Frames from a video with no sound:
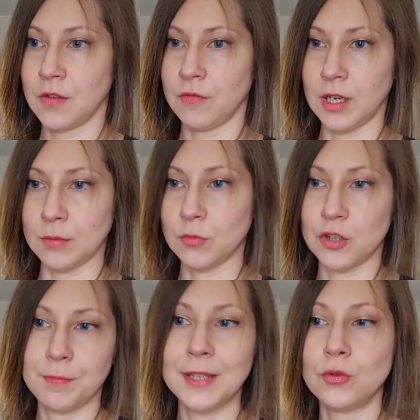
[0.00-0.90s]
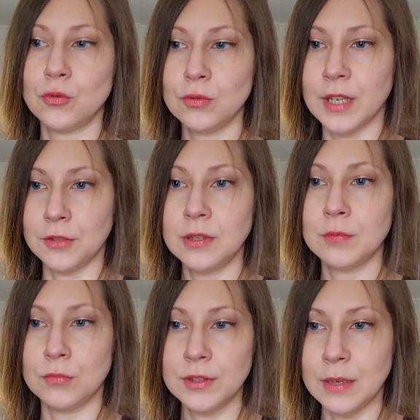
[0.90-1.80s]
Voilà, bon, j'ai pas du tout traduit
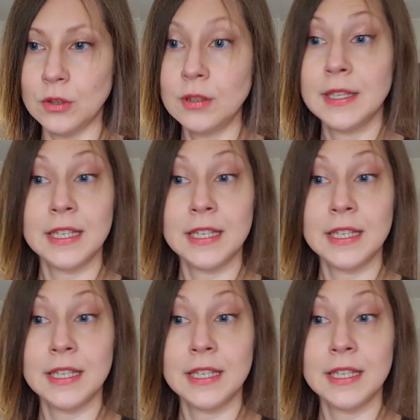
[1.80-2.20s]
mot à mot.